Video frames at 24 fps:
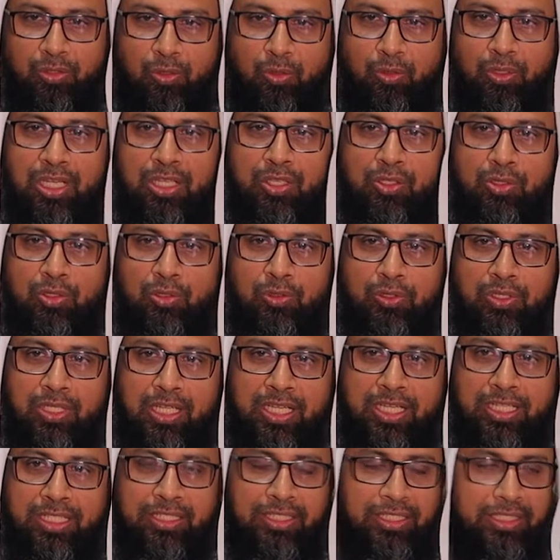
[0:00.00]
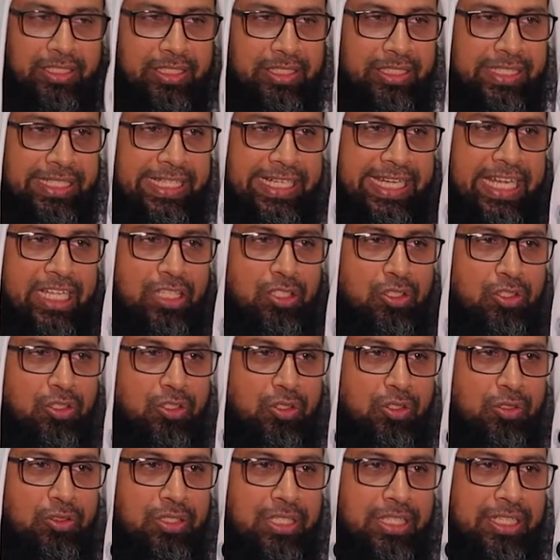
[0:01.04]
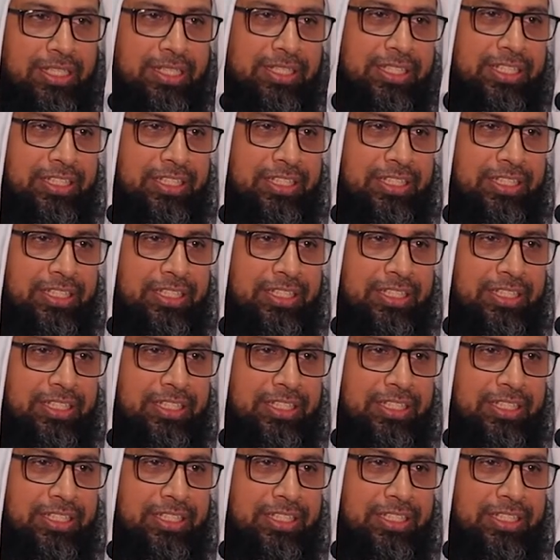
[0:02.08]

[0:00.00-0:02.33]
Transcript: কোরআন সন্ন্যার জ্ঞান অর্জনের